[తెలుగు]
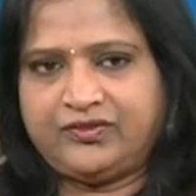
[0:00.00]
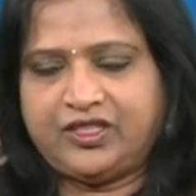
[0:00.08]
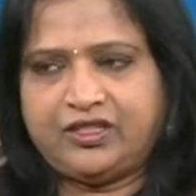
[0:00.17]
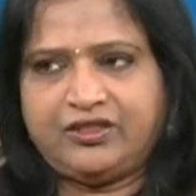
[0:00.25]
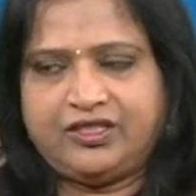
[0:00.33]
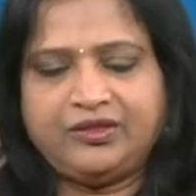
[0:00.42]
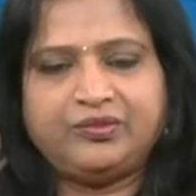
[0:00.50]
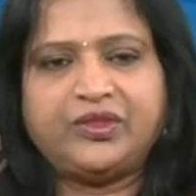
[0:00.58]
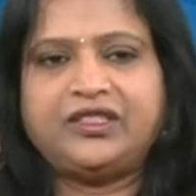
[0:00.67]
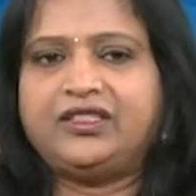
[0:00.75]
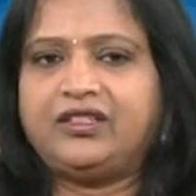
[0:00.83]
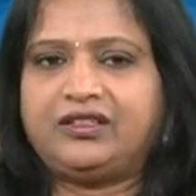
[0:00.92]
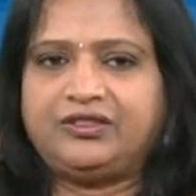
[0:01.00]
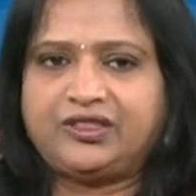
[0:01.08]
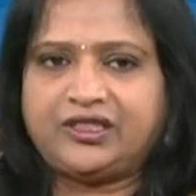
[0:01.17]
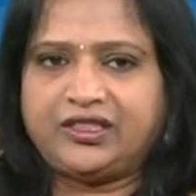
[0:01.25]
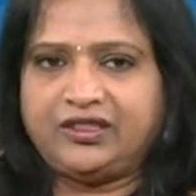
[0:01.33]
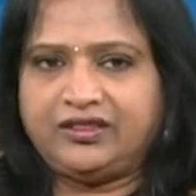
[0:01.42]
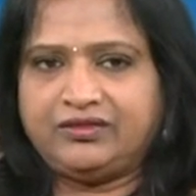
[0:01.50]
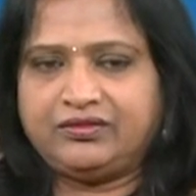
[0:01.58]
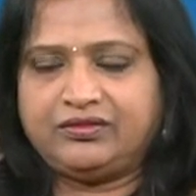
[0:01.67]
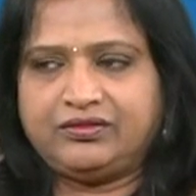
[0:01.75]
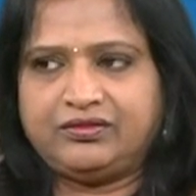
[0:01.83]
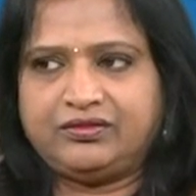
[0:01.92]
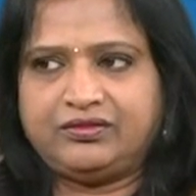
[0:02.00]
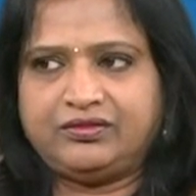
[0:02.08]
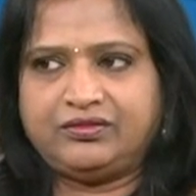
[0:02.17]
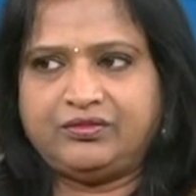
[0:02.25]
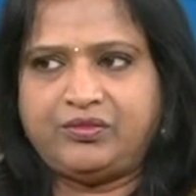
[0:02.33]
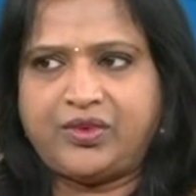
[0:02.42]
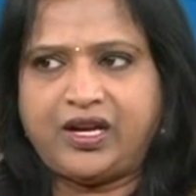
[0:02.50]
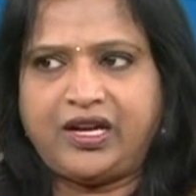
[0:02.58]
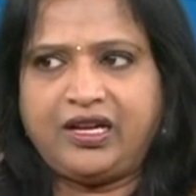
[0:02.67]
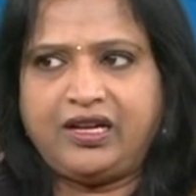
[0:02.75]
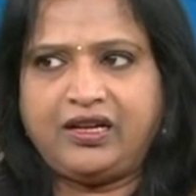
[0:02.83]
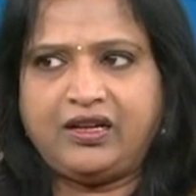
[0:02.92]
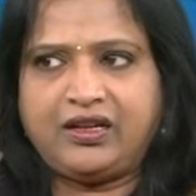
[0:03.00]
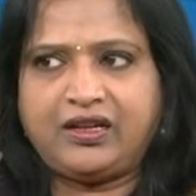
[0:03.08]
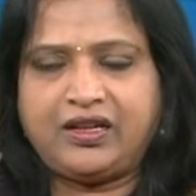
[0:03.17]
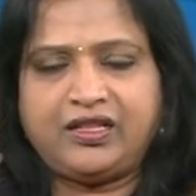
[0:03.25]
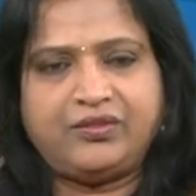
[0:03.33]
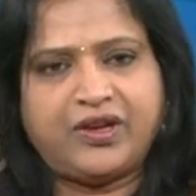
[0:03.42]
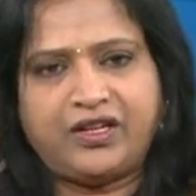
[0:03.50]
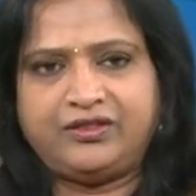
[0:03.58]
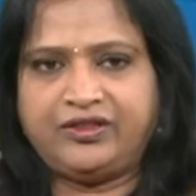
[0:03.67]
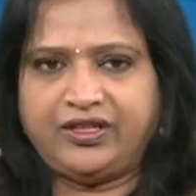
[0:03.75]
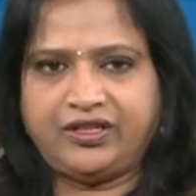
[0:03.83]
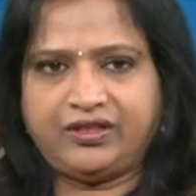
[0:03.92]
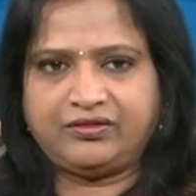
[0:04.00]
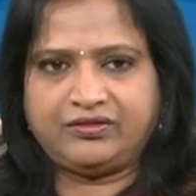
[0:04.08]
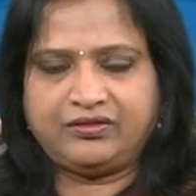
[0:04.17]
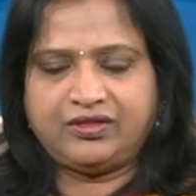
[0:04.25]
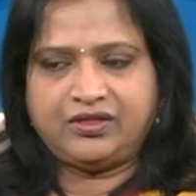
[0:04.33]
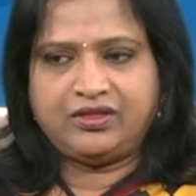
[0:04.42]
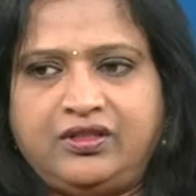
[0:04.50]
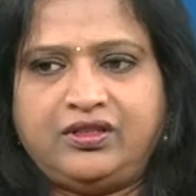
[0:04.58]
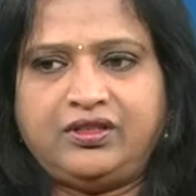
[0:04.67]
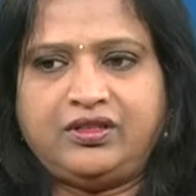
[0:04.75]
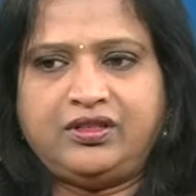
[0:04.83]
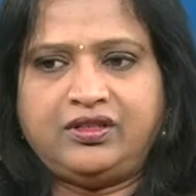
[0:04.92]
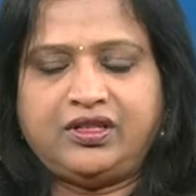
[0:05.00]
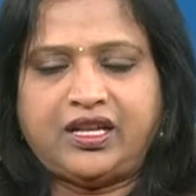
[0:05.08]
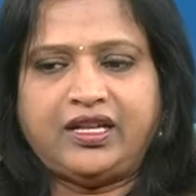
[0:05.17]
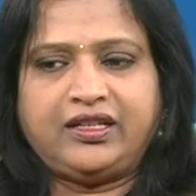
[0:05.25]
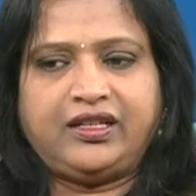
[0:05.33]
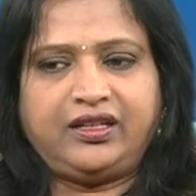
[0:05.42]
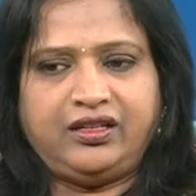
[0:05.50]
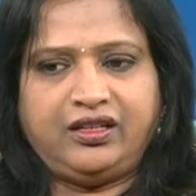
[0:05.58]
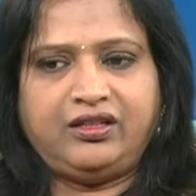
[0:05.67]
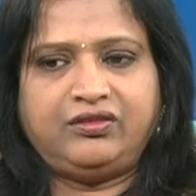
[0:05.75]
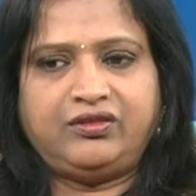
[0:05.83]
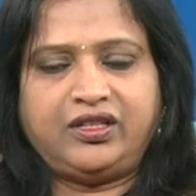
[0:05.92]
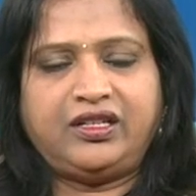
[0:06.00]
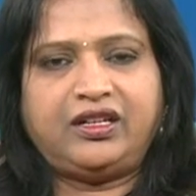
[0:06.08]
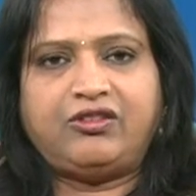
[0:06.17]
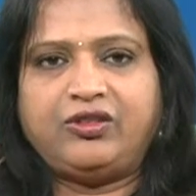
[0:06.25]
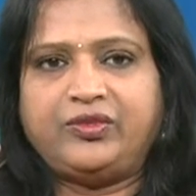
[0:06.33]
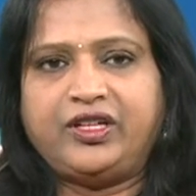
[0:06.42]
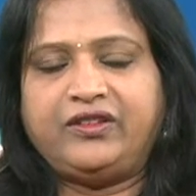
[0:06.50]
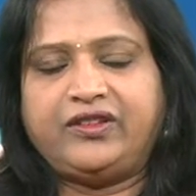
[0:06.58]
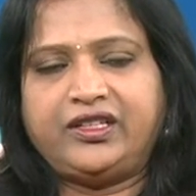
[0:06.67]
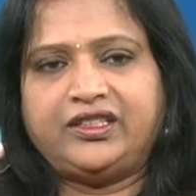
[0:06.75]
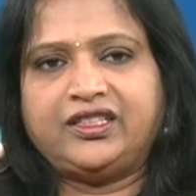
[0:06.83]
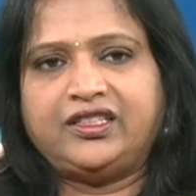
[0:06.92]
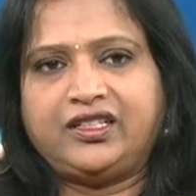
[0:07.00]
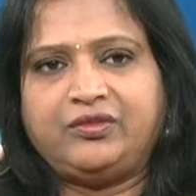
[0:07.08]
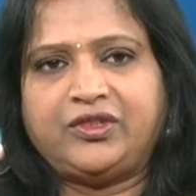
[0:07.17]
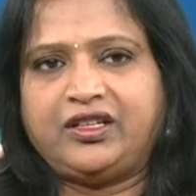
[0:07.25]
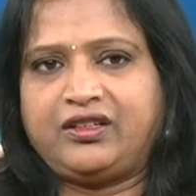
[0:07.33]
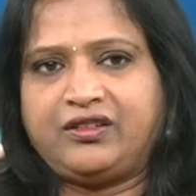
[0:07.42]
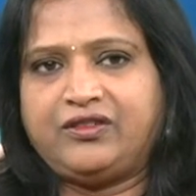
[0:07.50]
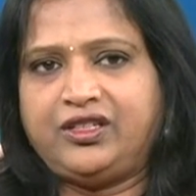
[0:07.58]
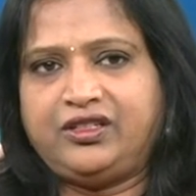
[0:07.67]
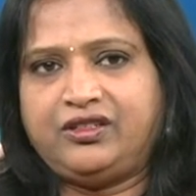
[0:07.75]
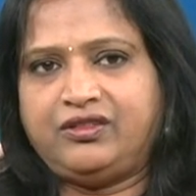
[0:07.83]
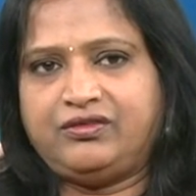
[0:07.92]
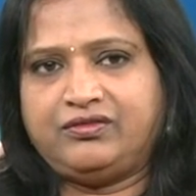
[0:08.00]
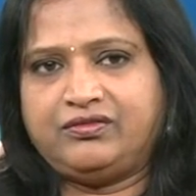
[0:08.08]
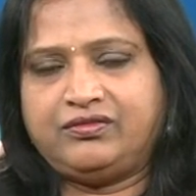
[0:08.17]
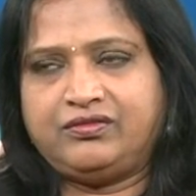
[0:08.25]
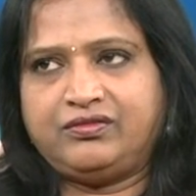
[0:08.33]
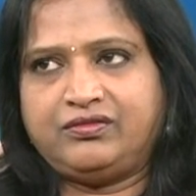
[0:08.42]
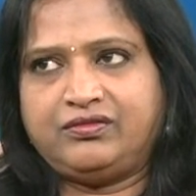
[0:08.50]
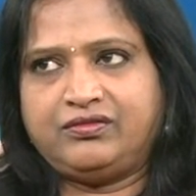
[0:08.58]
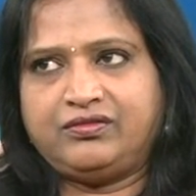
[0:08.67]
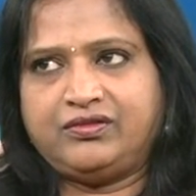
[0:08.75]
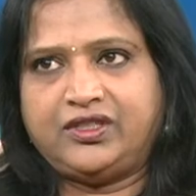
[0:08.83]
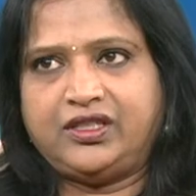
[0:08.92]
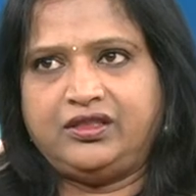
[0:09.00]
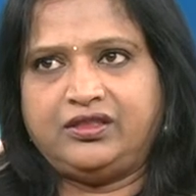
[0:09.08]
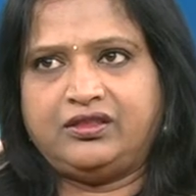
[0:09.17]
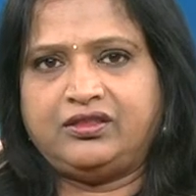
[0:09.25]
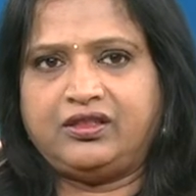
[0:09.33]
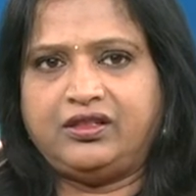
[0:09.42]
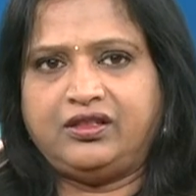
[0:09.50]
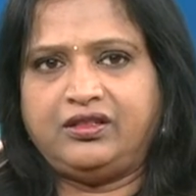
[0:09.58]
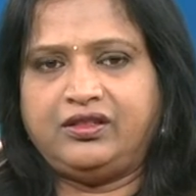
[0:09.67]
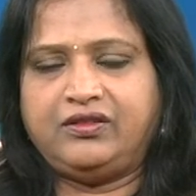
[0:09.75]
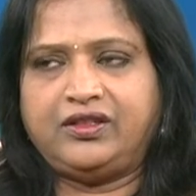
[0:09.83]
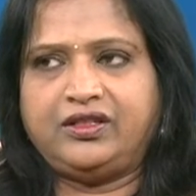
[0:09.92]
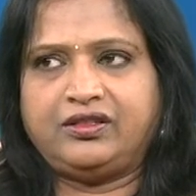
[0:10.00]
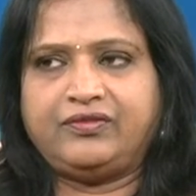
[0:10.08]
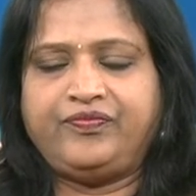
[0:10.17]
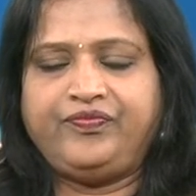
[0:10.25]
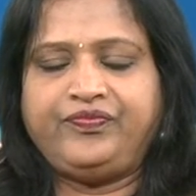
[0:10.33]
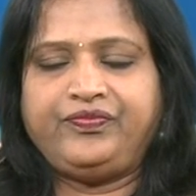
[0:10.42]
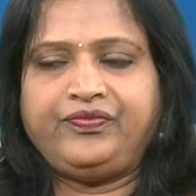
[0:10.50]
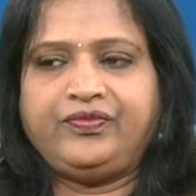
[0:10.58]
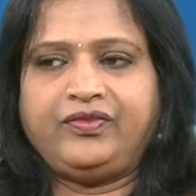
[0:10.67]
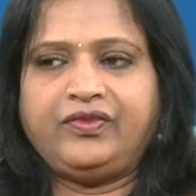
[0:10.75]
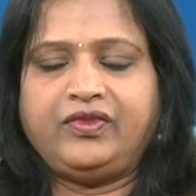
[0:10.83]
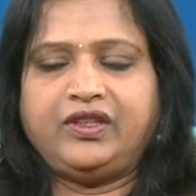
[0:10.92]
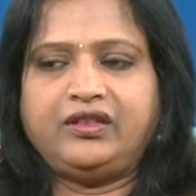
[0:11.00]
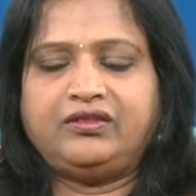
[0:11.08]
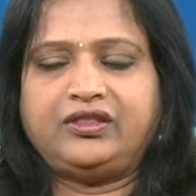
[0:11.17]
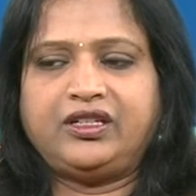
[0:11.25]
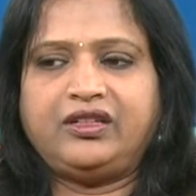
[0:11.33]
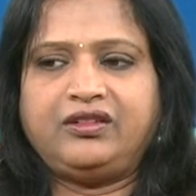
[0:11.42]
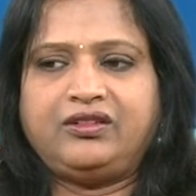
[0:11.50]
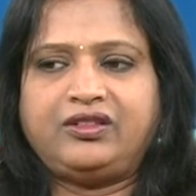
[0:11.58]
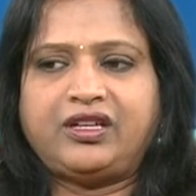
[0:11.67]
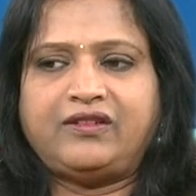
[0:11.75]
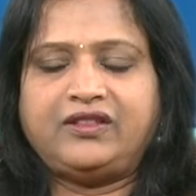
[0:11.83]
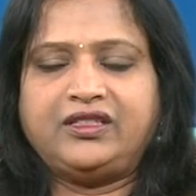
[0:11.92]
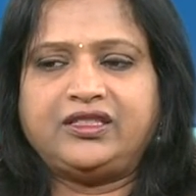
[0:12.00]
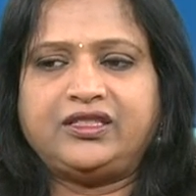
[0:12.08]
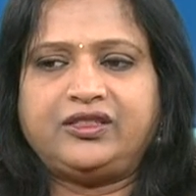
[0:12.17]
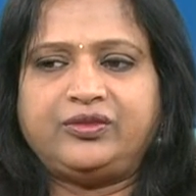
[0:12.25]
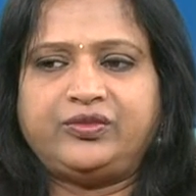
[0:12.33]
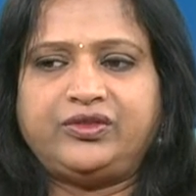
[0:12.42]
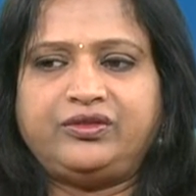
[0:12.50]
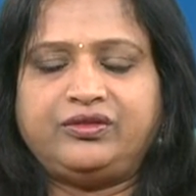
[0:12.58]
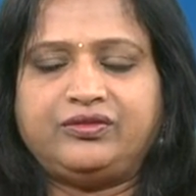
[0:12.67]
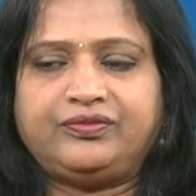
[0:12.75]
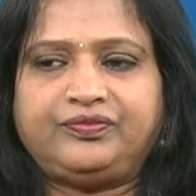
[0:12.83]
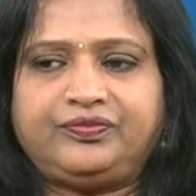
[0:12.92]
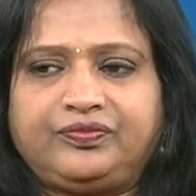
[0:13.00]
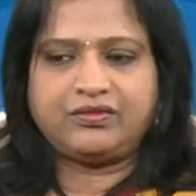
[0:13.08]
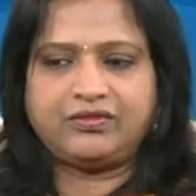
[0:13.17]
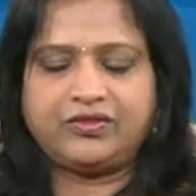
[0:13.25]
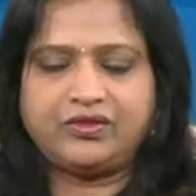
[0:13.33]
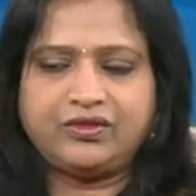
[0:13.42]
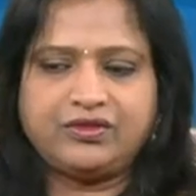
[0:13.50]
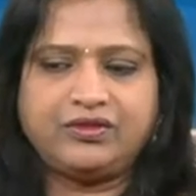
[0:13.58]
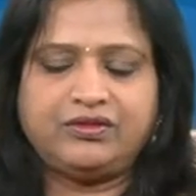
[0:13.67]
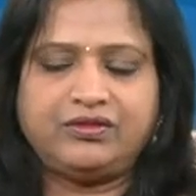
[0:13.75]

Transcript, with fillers: ఎవరు సింపతి నాకు అవసరం లేదు బాగా అది బాగుండే నాకు నా దగ్గర లేదు అని అంటే అవమానమే అవుతుంది కానీ మనకు ఎవరు ఇయ్యరు అని అని ఎవరిని నేను ట్రైన్లో ట్రావెల్ చేసేటప్పుడు రోజు